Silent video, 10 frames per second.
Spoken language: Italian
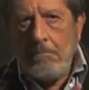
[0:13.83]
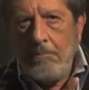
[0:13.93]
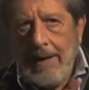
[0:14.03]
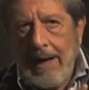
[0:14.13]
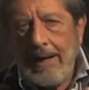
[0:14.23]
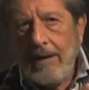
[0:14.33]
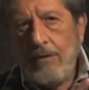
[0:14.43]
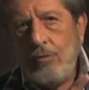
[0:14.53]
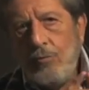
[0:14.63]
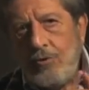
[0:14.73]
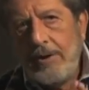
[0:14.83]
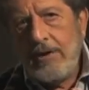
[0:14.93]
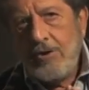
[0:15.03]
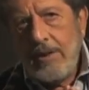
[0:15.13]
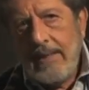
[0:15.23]
ma
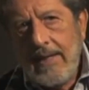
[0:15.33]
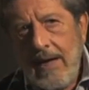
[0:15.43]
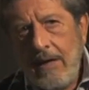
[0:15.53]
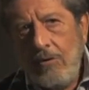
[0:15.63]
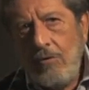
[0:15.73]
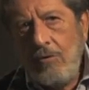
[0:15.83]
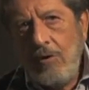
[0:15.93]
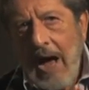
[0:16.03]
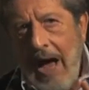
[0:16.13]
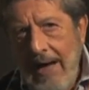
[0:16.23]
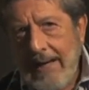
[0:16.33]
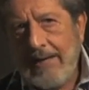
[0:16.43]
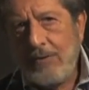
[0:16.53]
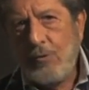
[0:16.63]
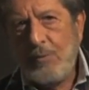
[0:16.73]
uccide Giancarlo
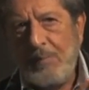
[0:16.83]
anche su